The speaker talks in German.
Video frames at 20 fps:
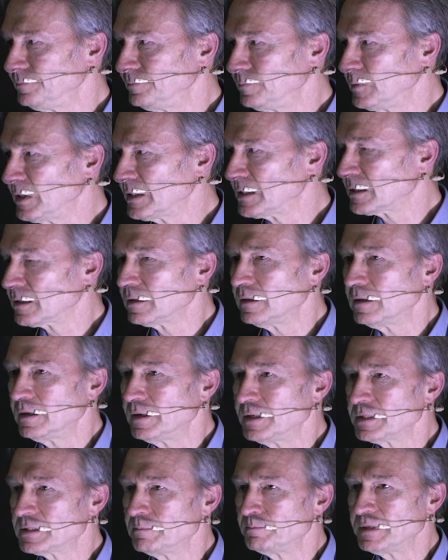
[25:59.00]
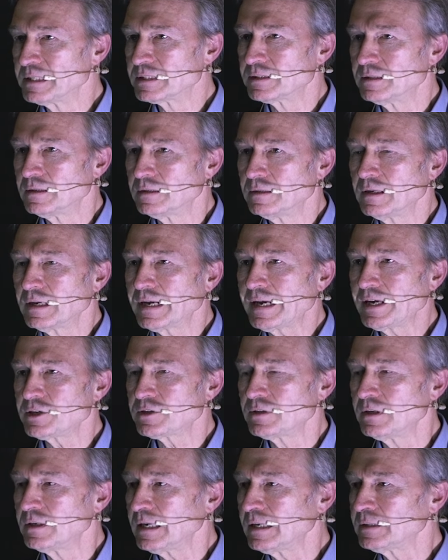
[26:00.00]
Jetzt ist ein bisschen
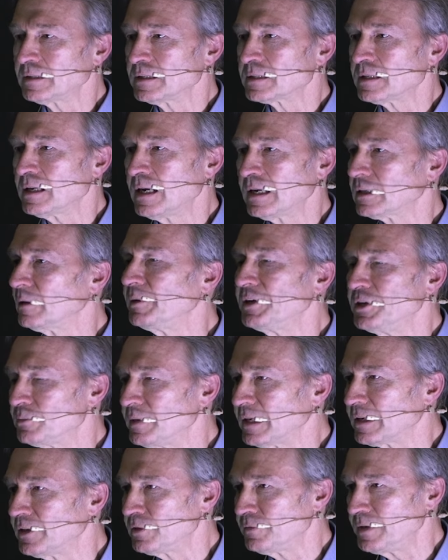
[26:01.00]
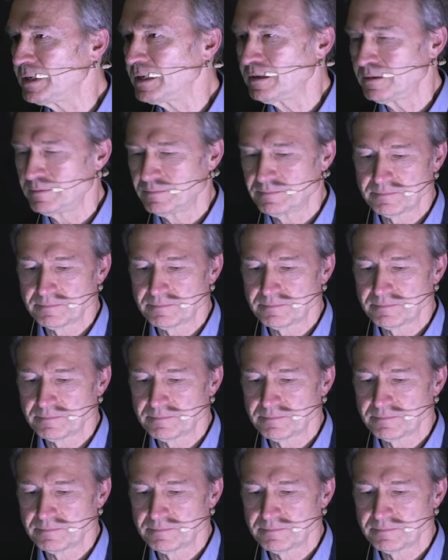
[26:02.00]
Rechnen angesagt, aber nicht wirklich viel.